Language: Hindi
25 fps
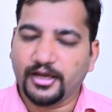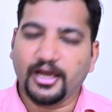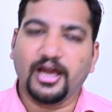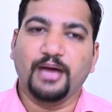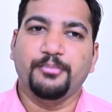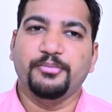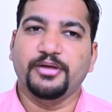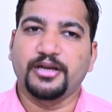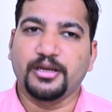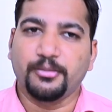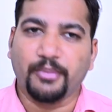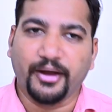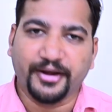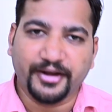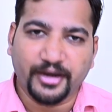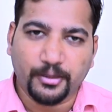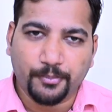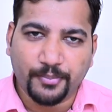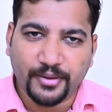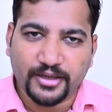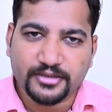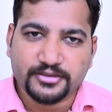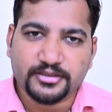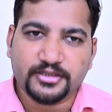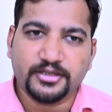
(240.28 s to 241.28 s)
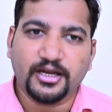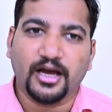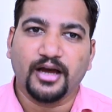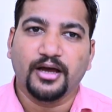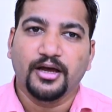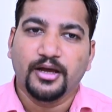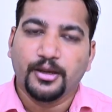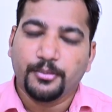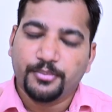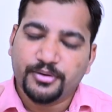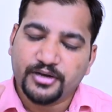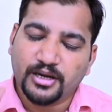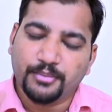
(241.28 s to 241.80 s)
गए हमने रिमाइंडर प्लेस किया
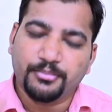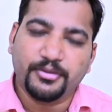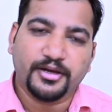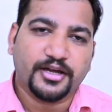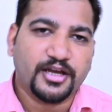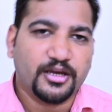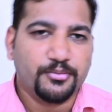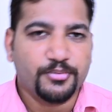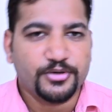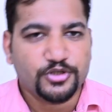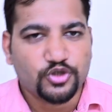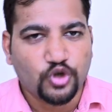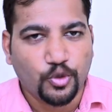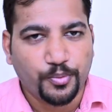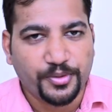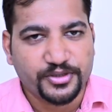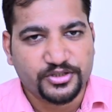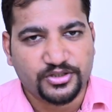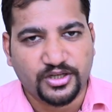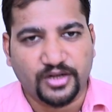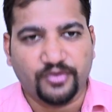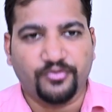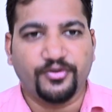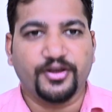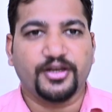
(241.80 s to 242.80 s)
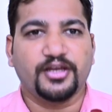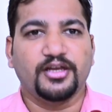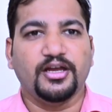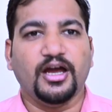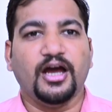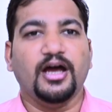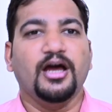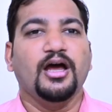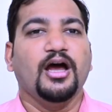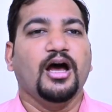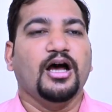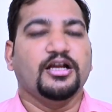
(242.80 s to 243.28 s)
फिर हमने केमिस्ट के ऊपर सर्वे किया